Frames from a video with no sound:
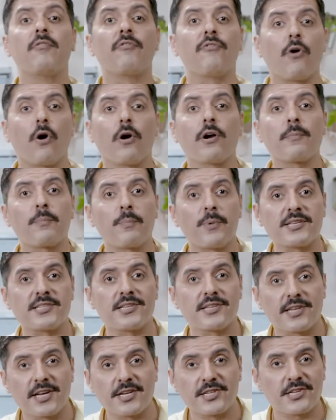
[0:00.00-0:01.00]
फॉर
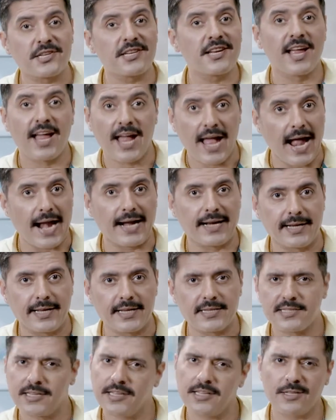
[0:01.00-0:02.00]
प्रेजेंटेशन एंड
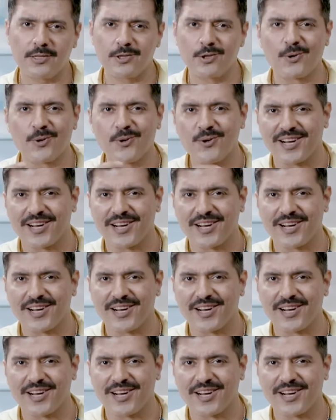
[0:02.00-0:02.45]
टेस्टिंग दोनों